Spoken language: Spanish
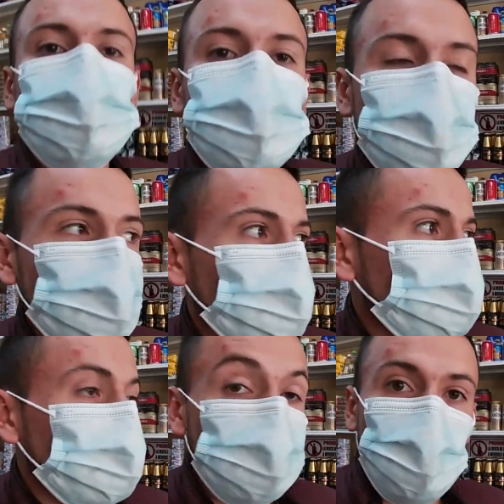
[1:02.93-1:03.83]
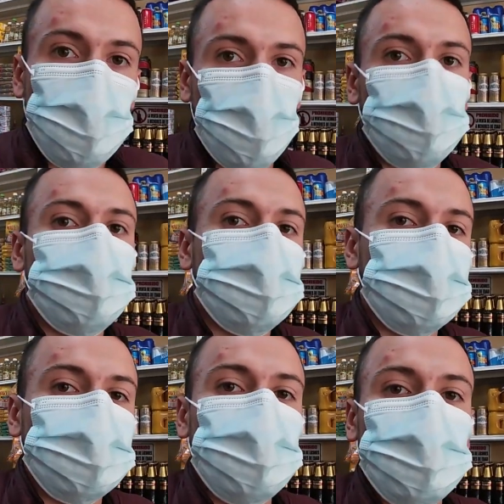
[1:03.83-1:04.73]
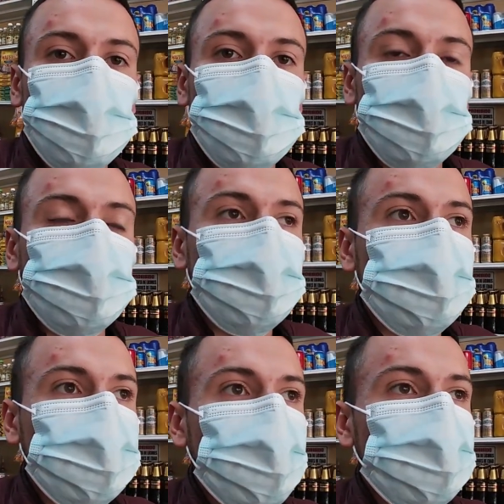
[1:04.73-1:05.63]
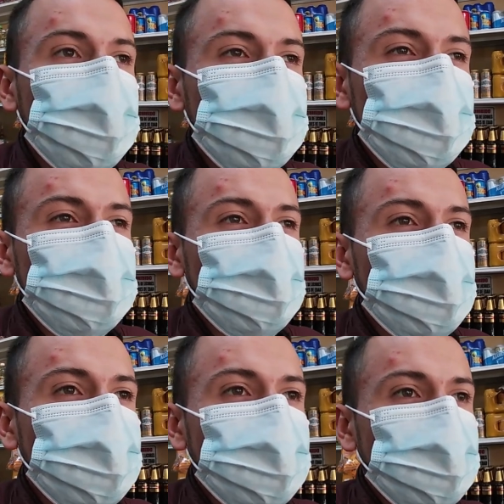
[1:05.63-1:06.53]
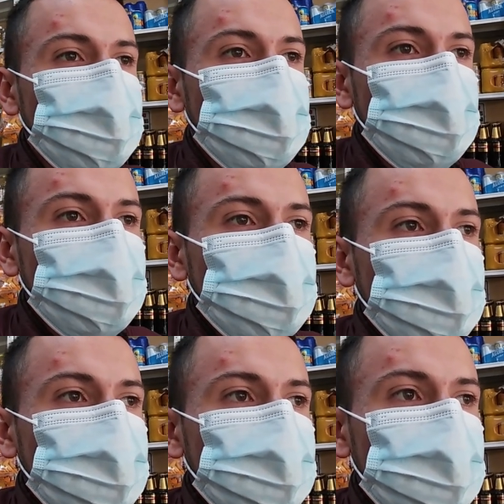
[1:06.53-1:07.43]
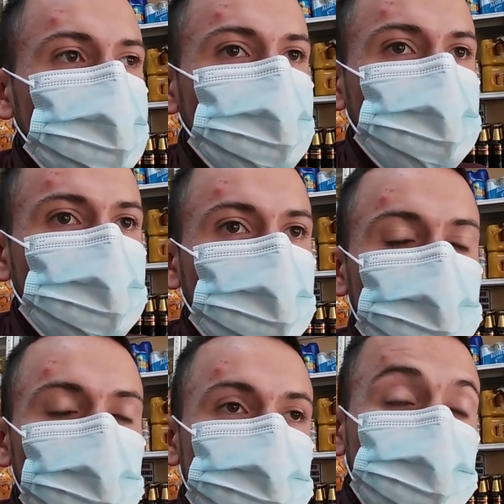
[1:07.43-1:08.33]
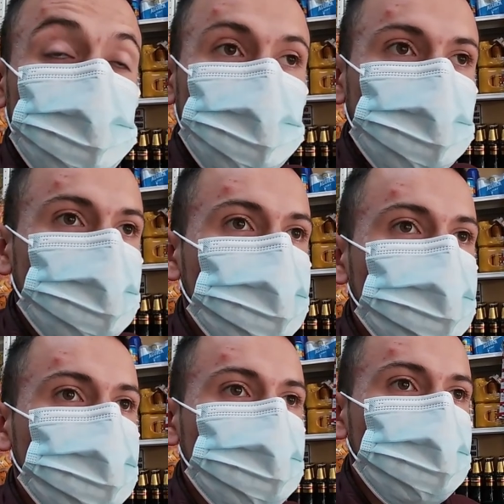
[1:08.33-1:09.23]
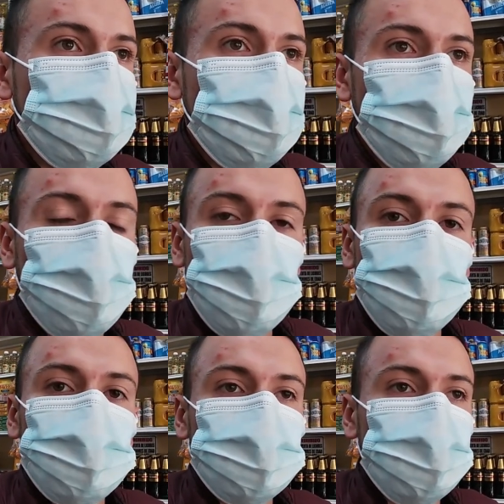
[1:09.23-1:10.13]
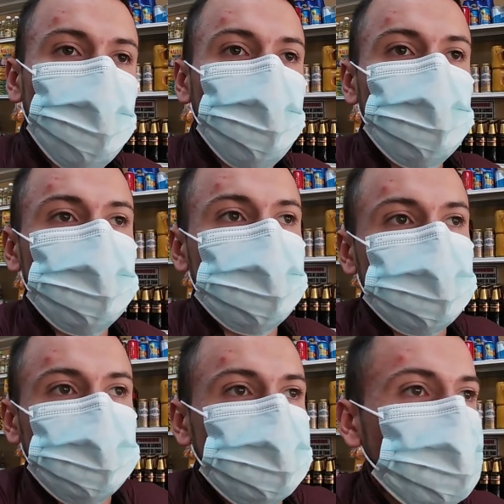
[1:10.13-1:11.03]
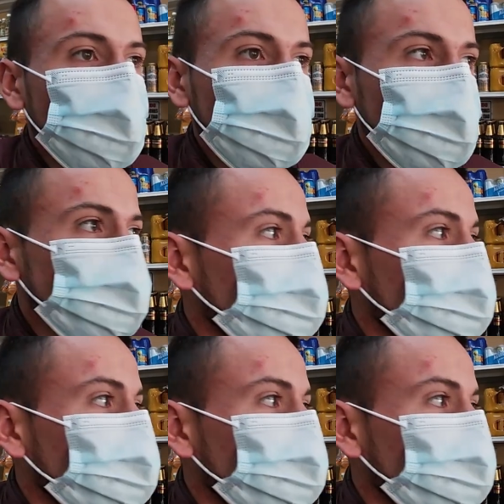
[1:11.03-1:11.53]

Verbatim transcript: es de mi papá. O sea, él realmente llegó de por allá de Santander, llegó acá a Bogotá y pues ahora tiene